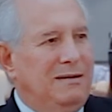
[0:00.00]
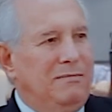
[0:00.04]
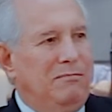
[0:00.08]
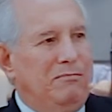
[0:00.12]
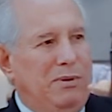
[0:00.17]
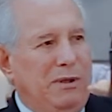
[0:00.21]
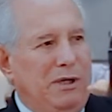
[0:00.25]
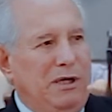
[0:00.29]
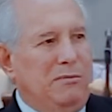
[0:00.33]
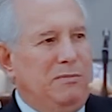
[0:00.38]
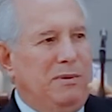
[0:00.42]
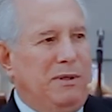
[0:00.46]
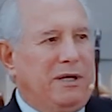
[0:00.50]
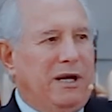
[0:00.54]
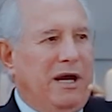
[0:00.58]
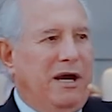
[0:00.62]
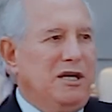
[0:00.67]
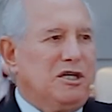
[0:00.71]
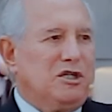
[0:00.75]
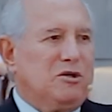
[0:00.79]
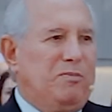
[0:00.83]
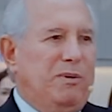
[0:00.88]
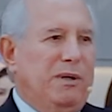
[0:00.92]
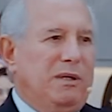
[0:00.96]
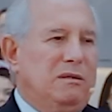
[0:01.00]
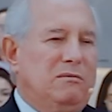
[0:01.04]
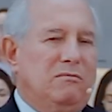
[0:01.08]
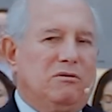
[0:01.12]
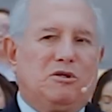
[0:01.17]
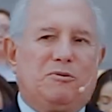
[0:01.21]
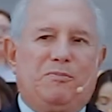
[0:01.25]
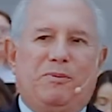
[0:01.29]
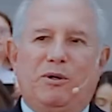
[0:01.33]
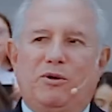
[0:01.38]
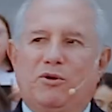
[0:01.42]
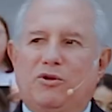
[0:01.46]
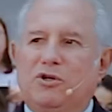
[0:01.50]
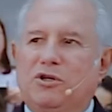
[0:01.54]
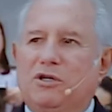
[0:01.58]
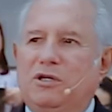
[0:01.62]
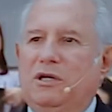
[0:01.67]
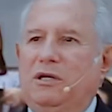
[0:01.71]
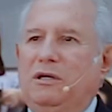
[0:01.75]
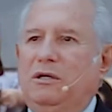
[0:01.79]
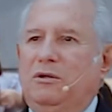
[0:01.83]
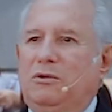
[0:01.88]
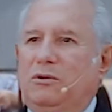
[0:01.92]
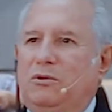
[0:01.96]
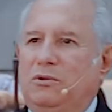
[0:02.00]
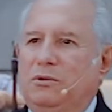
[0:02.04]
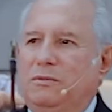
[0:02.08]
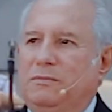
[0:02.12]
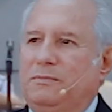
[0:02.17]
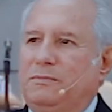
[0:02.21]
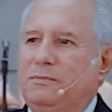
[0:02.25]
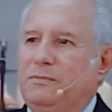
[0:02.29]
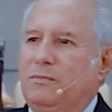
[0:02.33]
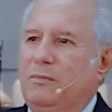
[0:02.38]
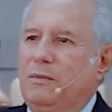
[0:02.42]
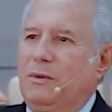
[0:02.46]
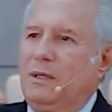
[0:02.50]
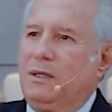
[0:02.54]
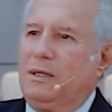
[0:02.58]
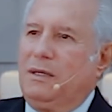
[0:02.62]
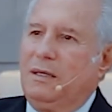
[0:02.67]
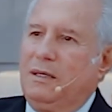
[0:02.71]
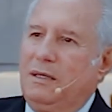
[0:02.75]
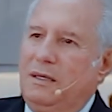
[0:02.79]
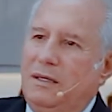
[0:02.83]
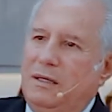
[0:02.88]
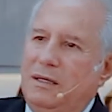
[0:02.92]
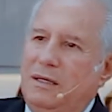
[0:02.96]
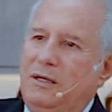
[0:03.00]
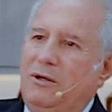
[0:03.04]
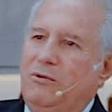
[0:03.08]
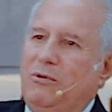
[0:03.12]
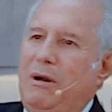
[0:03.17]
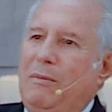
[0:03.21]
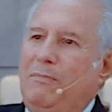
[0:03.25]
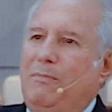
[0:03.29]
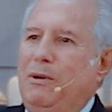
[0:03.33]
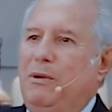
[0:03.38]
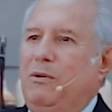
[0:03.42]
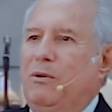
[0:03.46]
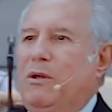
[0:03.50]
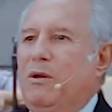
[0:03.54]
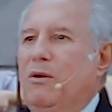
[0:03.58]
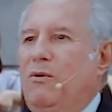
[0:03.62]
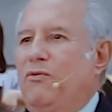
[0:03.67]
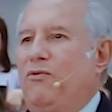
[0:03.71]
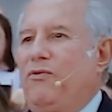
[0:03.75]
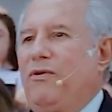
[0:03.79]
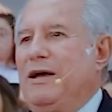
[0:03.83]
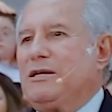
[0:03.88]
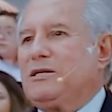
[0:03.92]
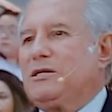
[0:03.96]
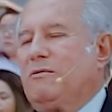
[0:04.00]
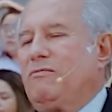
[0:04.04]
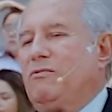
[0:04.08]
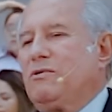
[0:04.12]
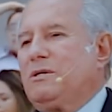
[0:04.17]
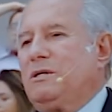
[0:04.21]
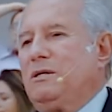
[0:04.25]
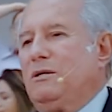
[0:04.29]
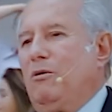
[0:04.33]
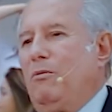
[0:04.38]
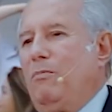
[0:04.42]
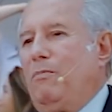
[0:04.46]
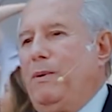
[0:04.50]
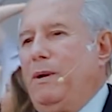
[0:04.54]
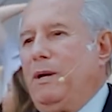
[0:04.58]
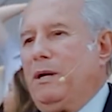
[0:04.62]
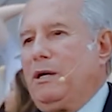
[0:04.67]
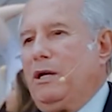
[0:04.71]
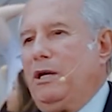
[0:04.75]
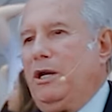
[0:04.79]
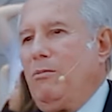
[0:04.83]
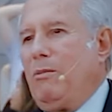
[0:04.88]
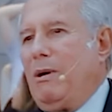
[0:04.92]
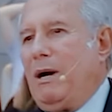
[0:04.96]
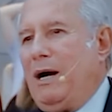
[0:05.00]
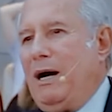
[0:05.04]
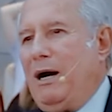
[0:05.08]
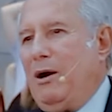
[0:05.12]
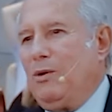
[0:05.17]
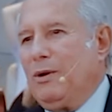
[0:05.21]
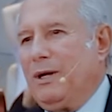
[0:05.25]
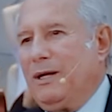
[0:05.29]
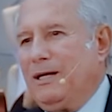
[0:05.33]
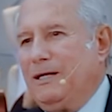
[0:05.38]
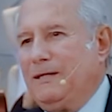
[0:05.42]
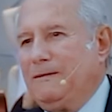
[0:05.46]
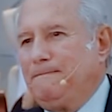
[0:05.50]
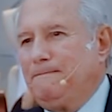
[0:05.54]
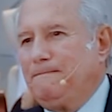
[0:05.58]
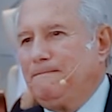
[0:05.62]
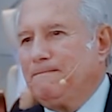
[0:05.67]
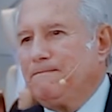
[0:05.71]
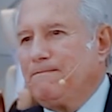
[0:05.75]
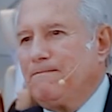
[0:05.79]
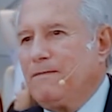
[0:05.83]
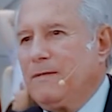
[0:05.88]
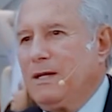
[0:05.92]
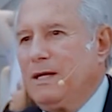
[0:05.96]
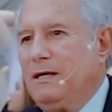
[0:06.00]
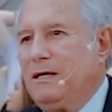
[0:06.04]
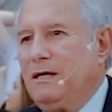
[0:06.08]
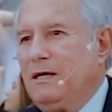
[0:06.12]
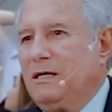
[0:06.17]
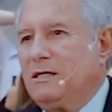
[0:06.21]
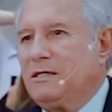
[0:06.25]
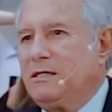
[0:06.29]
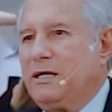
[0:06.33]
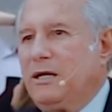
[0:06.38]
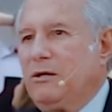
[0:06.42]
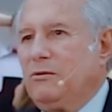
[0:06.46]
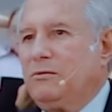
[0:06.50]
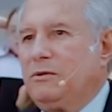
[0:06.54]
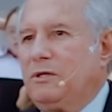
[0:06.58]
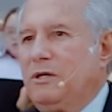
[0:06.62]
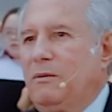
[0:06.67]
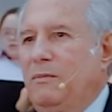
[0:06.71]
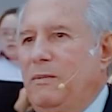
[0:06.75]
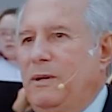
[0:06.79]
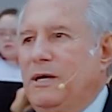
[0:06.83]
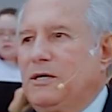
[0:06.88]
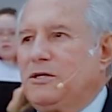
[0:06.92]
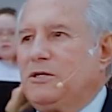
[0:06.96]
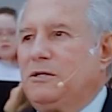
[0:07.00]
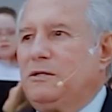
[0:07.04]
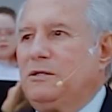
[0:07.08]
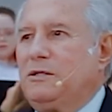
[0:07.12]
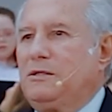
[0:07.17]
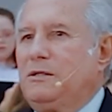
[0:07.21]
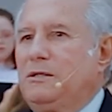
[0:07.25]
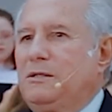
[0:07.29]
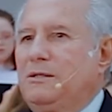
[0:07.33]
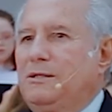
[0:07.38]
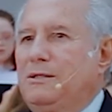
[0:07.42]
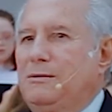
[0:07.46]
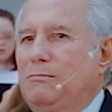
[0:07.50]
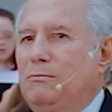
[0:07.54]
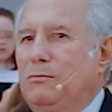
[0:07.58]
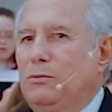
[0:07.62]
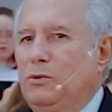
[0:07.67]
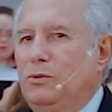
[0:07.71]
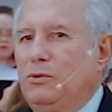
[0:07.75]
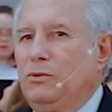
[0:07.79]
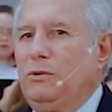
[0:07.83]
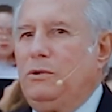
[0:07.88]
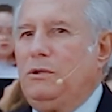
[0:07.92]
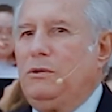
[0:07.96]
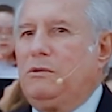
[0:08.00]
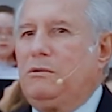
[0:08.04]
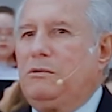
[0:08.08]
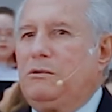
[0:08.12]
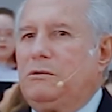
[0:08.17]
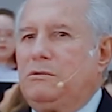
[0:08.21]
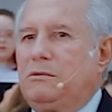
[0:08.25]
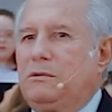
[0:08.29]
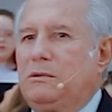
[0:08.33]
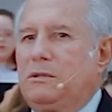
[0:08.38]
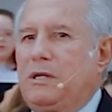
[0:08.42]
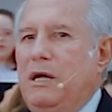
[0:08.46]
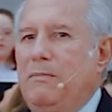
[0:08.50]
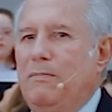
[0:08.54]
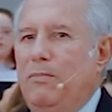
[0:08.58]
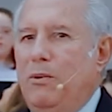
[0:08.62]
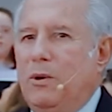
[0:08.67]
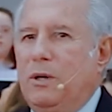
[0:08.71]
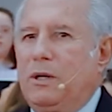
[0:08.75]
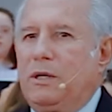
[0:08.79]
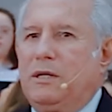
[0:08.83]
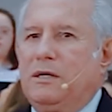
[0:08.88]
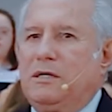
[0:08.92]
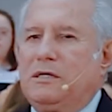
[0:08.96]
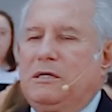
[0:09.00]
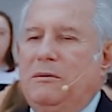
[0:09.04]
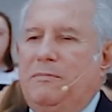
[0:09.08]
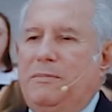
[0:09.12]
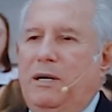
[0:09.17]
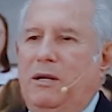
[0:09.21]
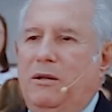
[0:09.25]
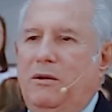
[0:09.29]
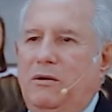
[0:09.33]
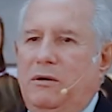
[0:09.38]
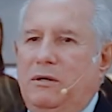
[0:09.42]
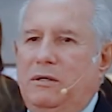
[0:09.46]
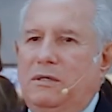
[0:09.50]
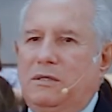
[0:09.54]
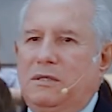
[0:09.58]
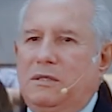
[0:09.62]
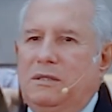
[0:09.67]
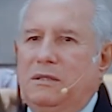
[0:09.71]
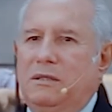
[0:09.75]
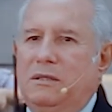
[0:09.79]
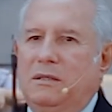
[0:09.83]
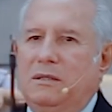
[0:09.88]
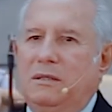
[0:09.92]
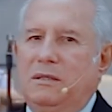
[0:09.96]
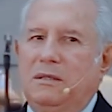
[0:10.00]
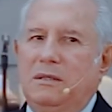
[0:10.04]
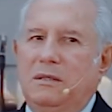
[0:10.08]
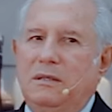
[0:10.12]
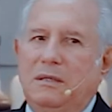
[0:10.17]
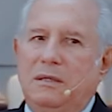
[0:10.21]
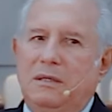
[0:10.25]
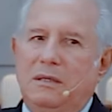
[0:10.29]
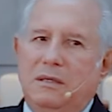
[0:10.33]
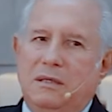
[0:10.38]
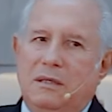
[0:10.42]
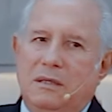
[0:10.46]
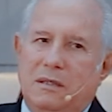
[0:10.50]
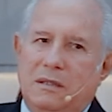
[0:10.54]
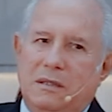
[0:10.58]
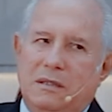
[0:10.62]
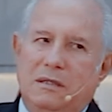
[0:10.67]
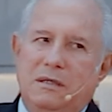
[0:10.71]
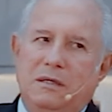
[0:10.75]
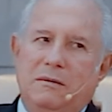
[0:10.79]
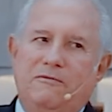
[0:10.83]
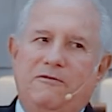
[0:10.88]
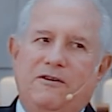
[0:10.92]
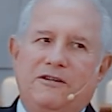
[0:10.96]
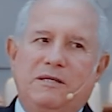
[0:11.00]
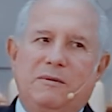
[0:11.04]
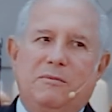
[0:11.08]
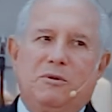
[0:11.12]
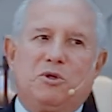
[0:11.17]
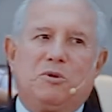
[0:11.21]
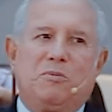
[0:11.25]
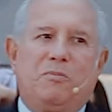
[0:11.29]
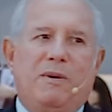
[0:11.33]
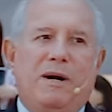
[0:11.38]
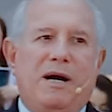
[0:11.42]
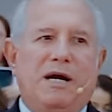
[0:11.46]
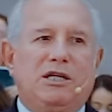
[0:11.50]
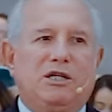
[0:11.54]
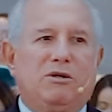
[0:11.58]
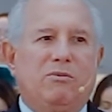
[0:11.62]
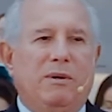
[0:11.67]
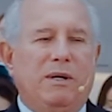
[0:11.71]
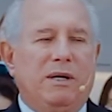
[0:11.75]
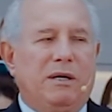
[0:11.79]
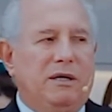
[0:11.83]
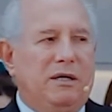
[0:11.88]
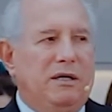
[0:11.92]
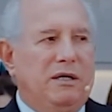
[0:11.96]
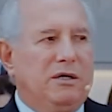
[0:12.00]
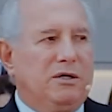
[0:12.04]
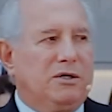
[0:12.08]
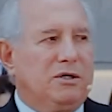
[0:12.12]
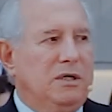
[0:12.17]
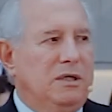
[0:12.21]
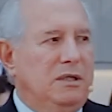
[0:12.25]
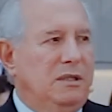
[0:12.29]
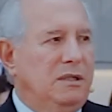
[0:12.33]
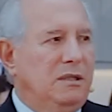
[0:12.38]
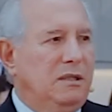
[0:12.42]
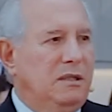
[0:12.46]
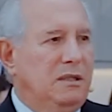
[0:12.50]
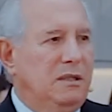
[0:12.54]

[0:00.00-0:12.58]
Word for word: Bíblica a respeito do Espírito Santo. E o apelo que eu faço é que você não perca nenhuma aula, né? Será um trimestre de muita importância para nós, que fazemos parte de uma igreja